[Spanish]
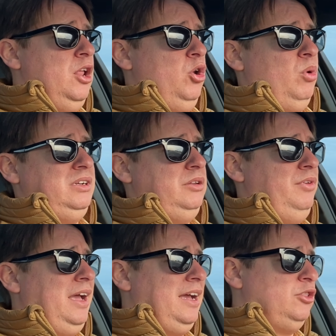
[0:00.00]
lo cual
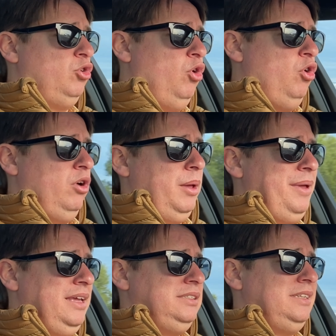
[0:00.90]
significa que todo lo que
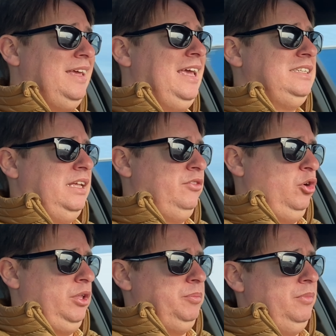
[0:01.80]
ves es Android.